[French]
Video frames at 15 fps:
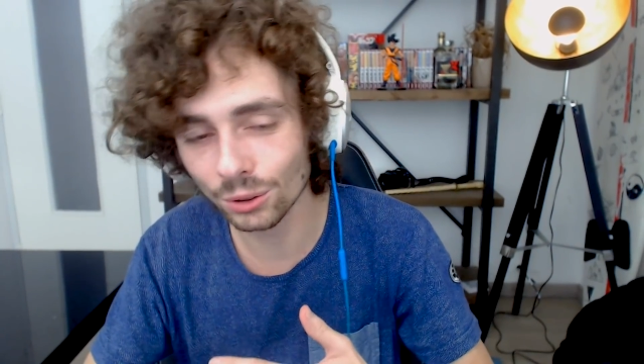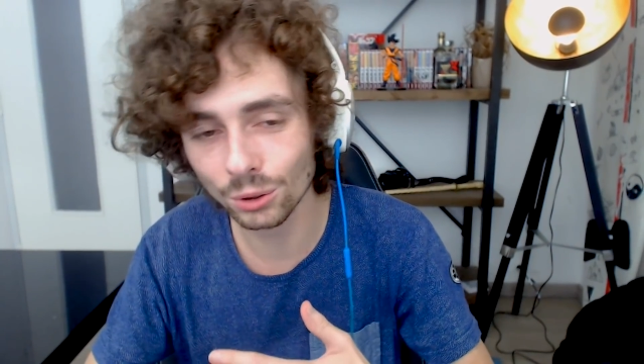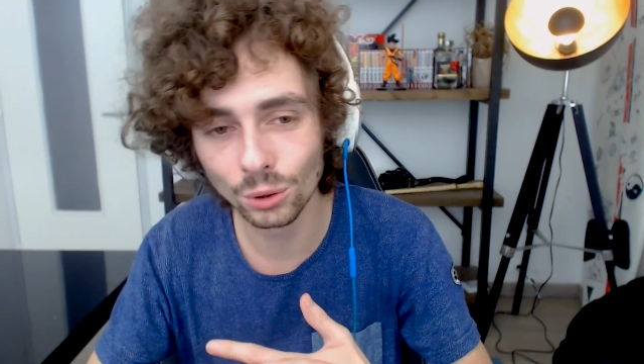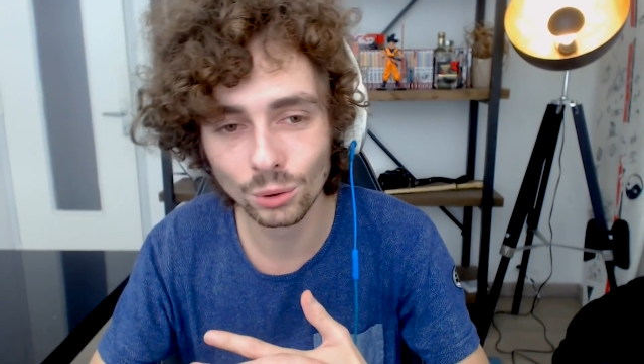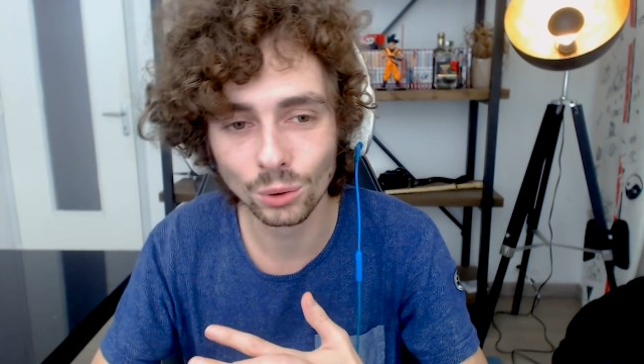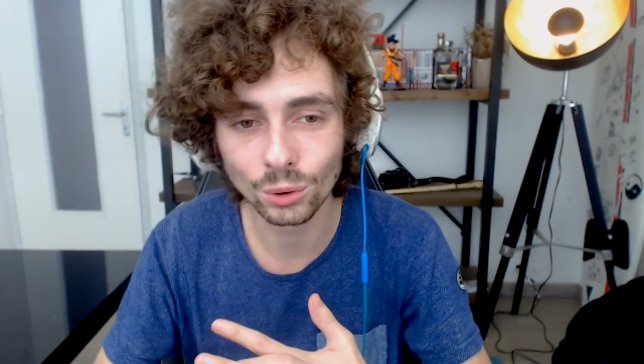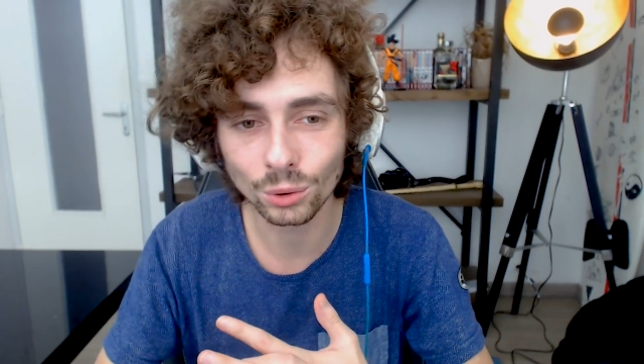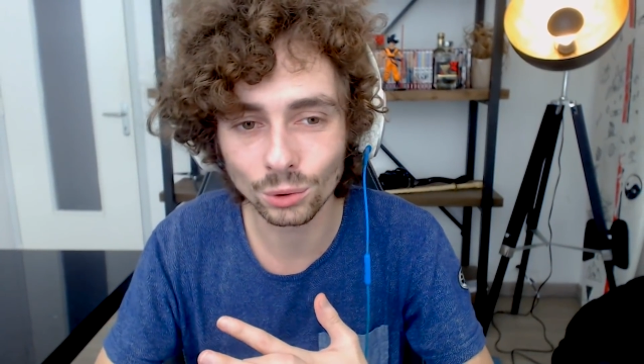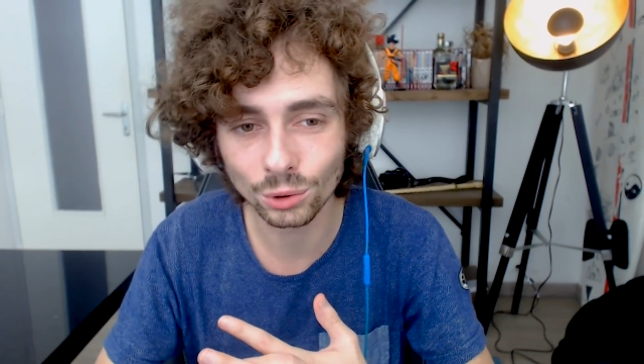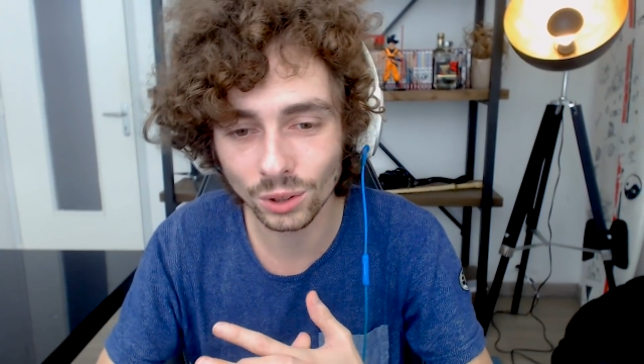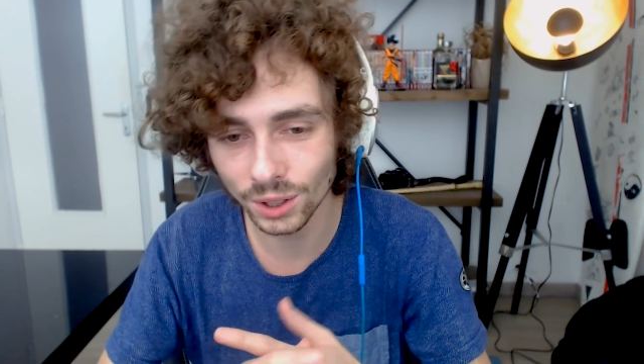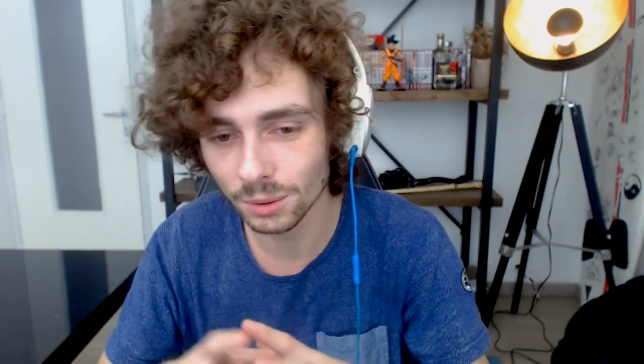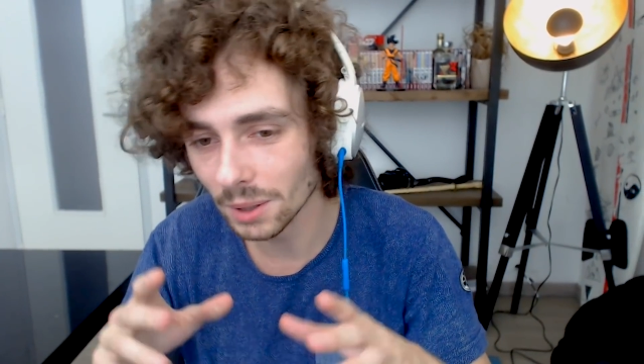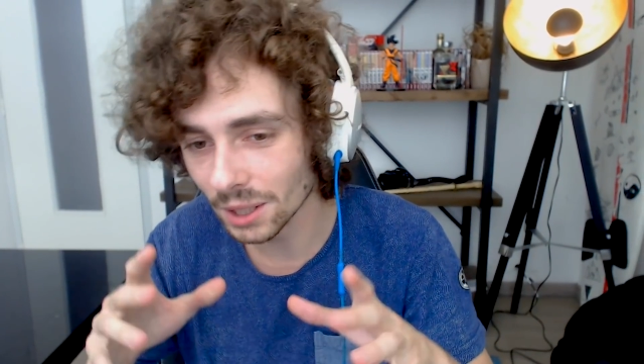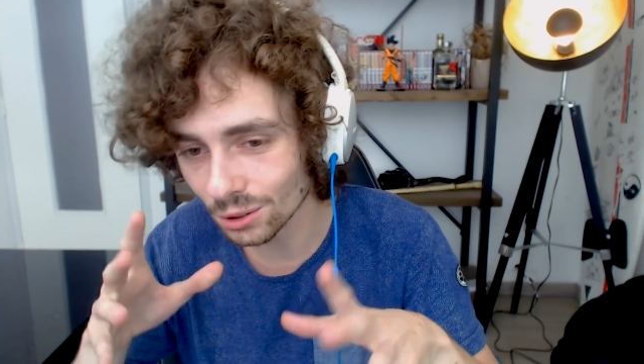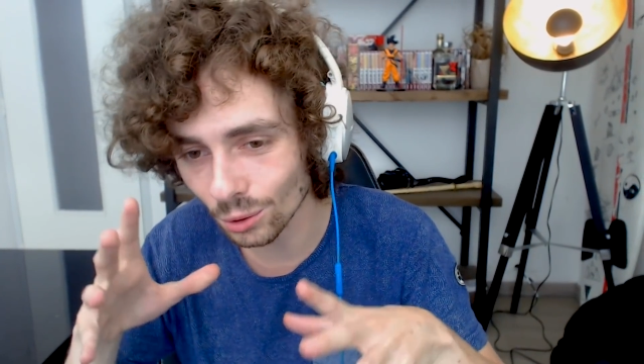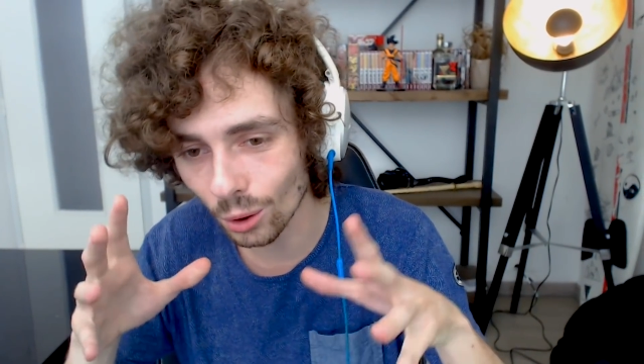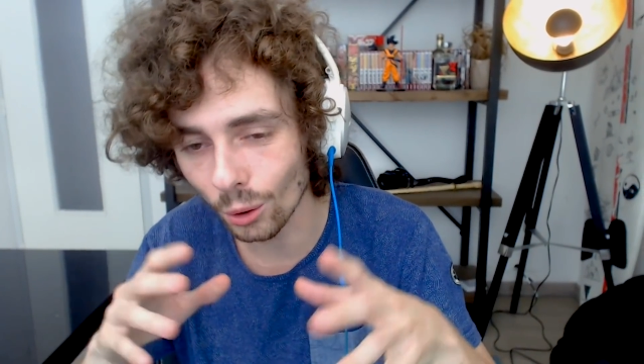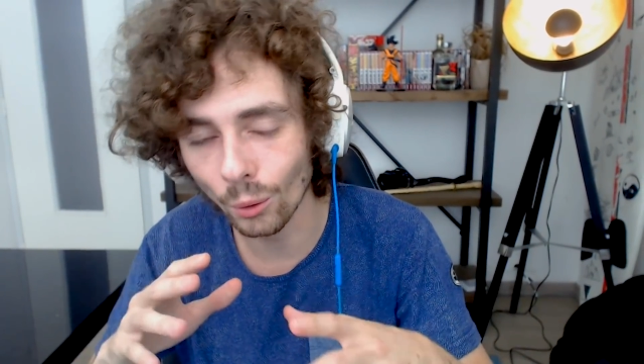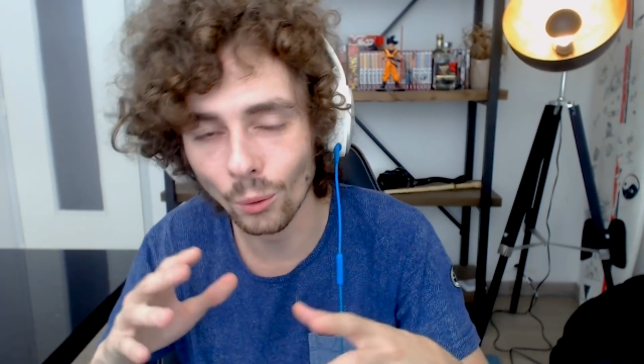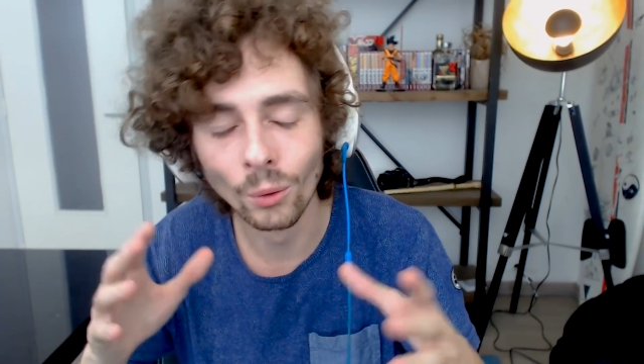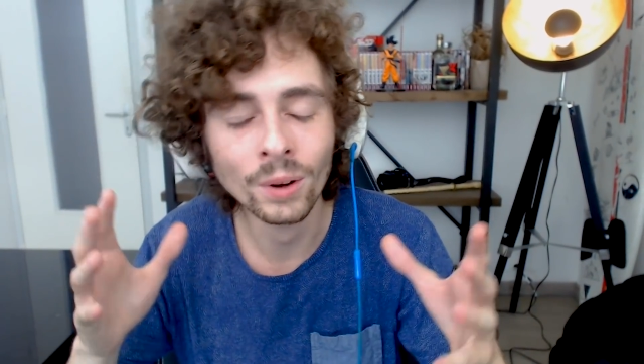2 où on construit une maison en
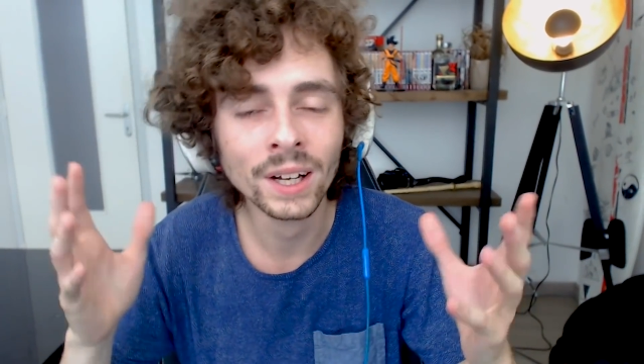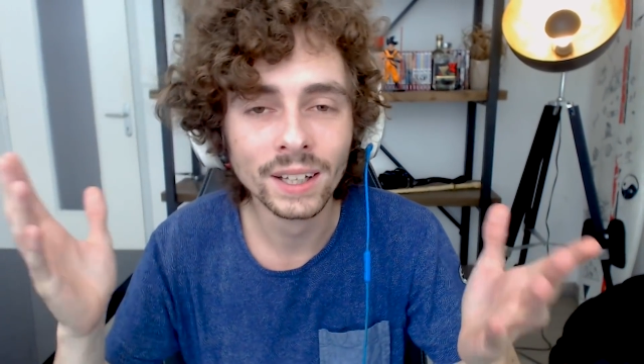rond,